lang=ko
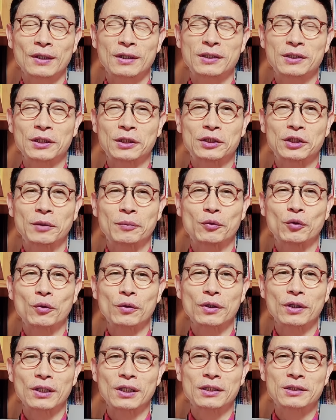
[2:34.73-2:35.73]
직접
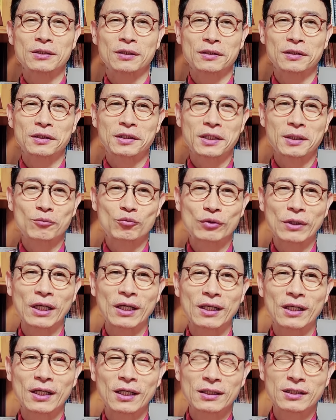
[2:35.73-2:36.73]
공연이 있었기 때문에